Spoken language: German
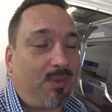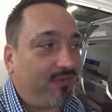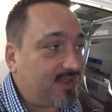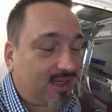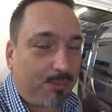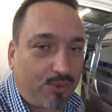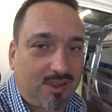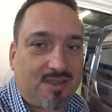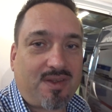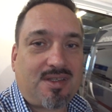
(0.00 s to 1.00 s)
Wenn sie kaputt
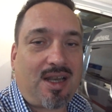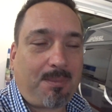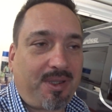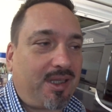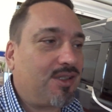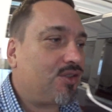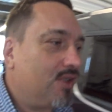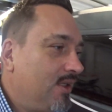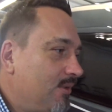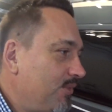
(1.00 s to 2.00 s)
ist, wenn sie labrig ist,
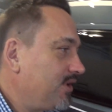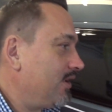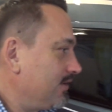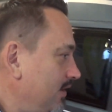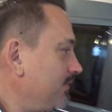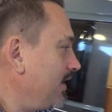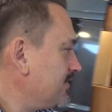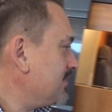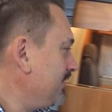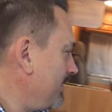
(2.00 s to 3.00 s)
Michael, dann heißt sie in die